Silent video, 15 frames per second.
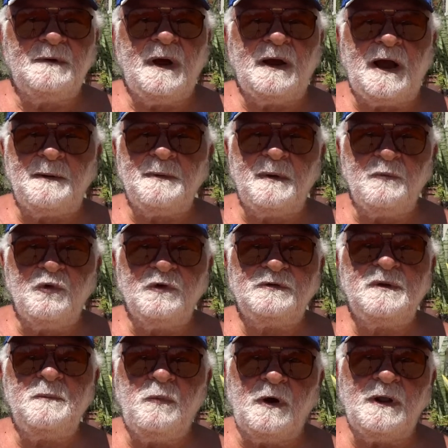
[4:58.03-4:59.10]
acaba
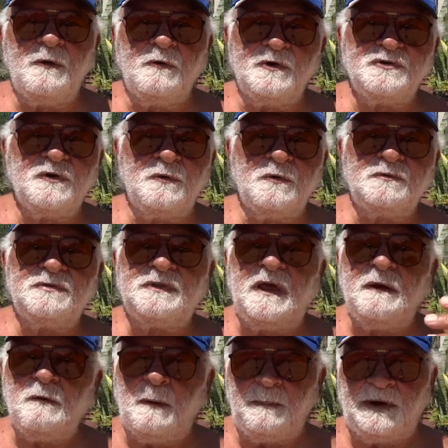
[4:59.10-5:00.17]
muito, embora hoje eu
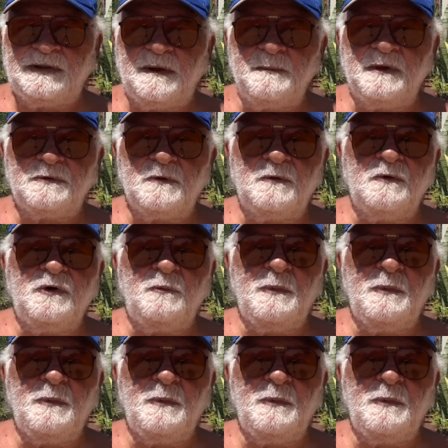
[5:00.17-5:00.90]
tenha um apartamento no Rio,